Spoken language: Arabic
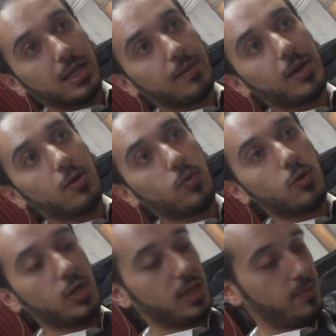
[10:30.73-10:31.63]
طبعا هو
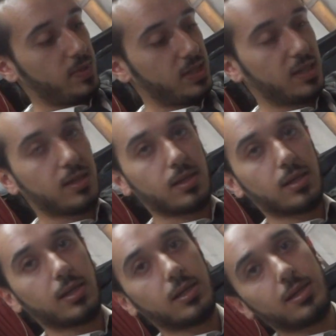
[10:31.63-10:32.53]
هناك بمصر
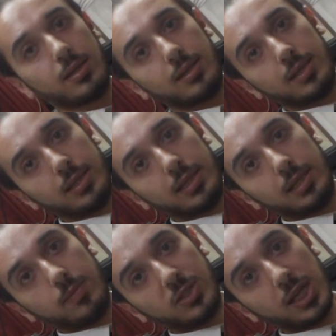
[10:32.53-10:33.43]
آه،
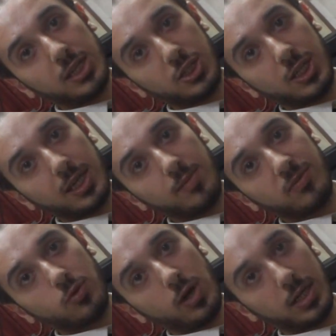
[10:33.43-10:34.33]
المجال الشرقي
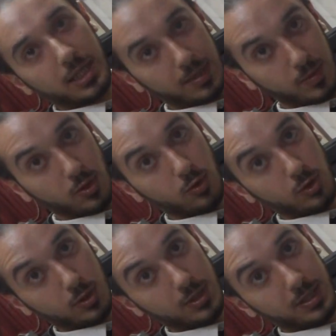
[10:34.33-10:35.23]
مفتوح اكثر من هون
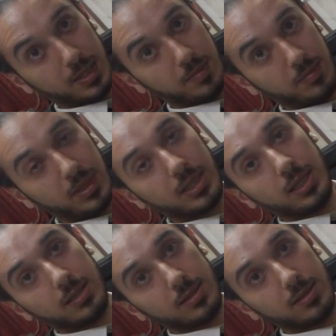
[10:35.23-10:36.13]
كثير
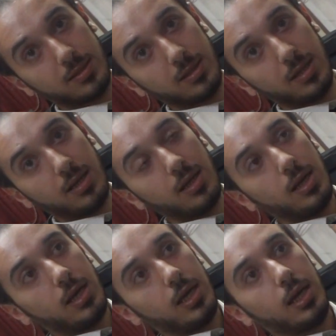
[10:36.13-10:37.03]
بكثير
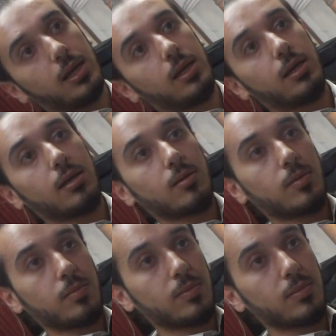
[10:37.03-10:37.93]
يعني
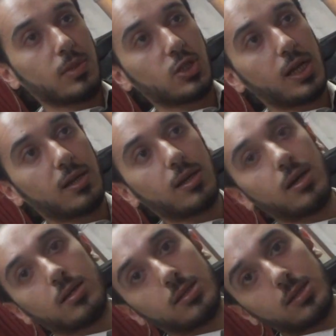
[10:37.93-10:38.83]
آه، مجال
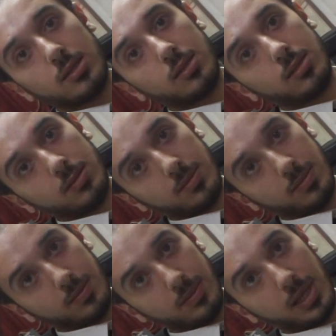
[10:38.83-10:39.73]
الرقص
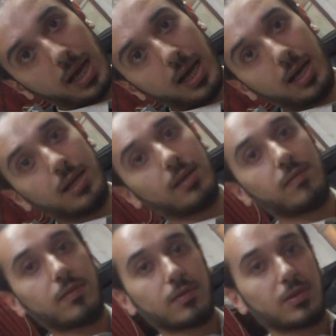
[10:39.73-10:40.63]
لحال
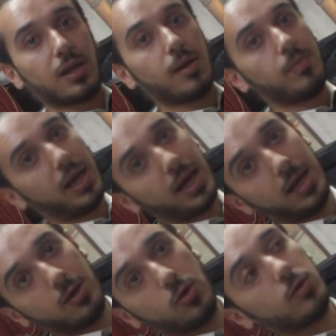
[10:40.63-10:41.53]
الطرب
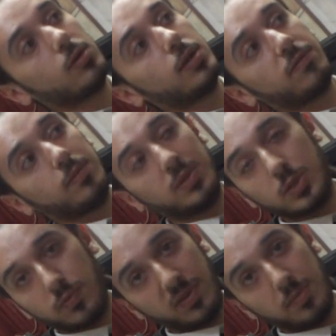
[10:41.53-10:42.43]
لحال هون
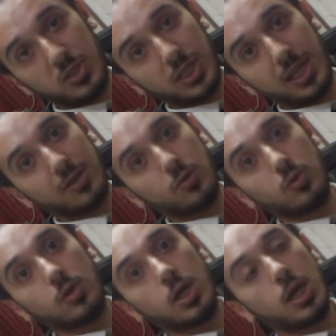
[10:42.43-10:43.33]
في مشكله انه